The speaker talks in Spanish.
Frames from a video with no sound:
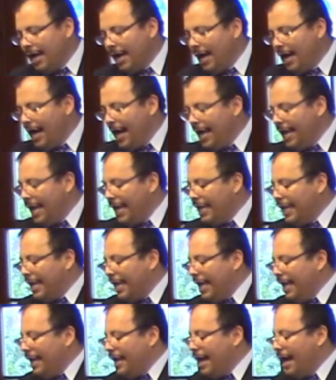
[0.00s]
a la
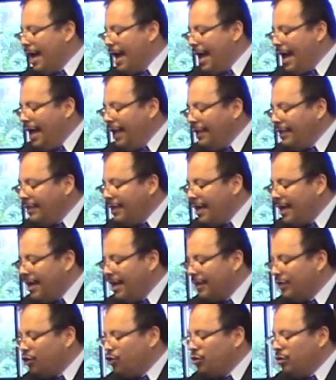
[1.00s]
higuera,
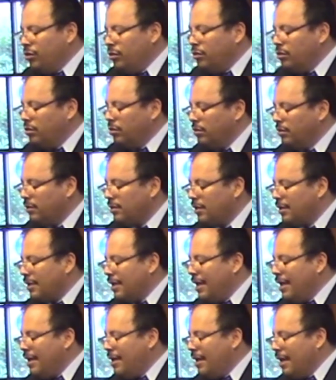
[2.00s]
anda tú,
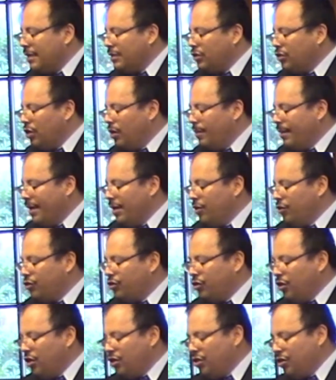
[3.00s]
reina sobre
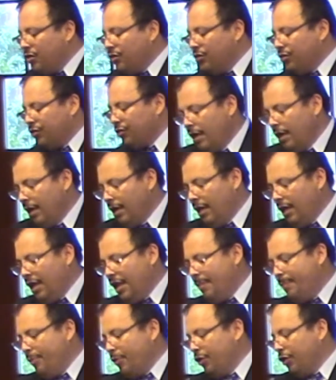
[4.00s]
nosotros. Y
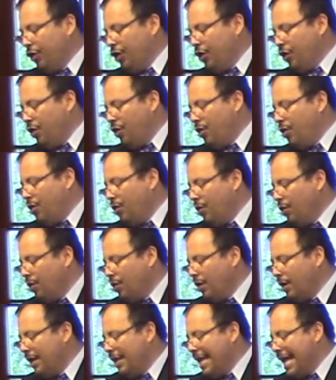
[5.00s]

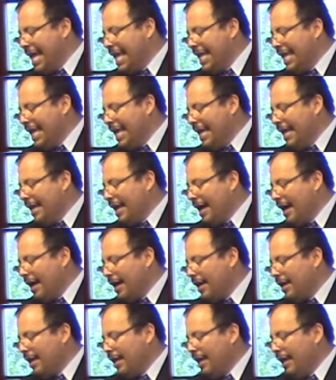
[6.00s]
respondió la
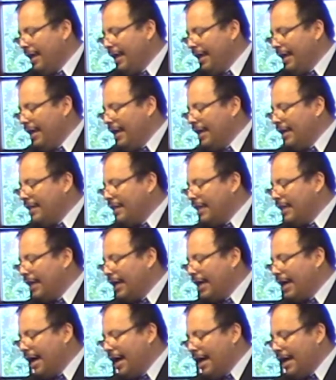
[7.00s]
higuera, he de
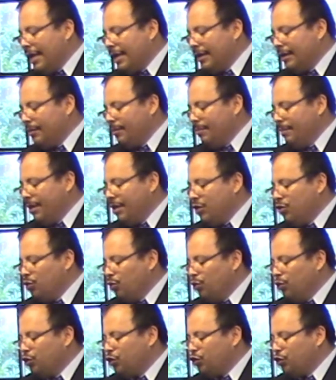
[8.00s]
dejar mi
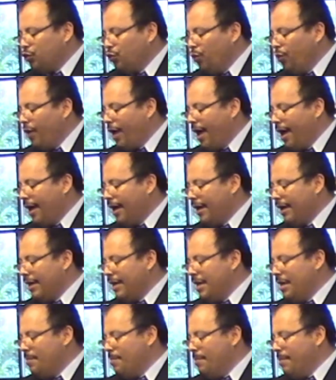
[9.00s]
dulzura
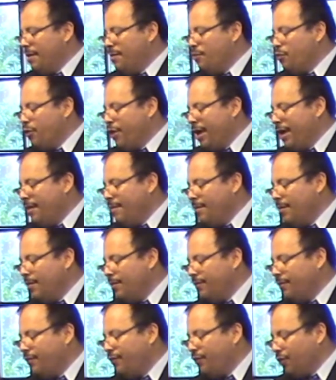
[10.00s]
y mi
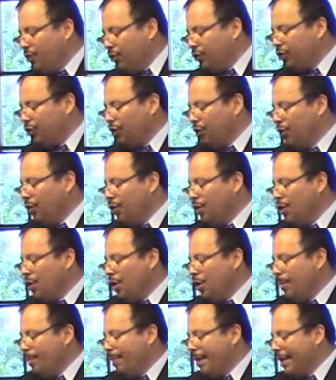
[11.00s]
buen fruto
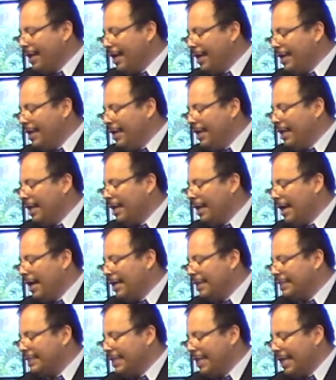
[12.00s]
para ir
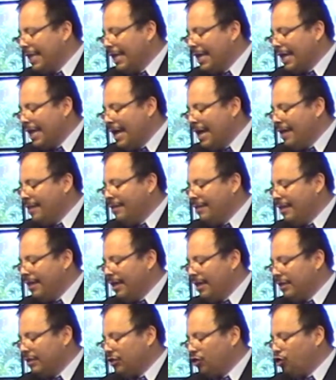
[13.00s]
a ser
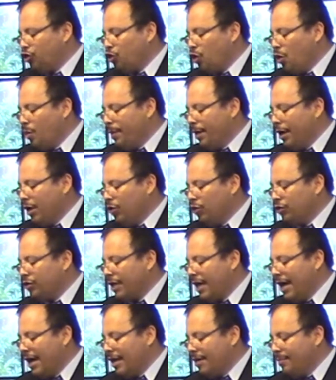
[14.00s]
grande sobre
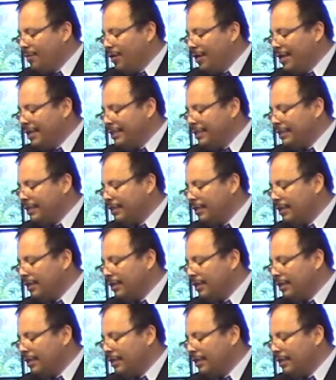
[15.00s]
los árboles.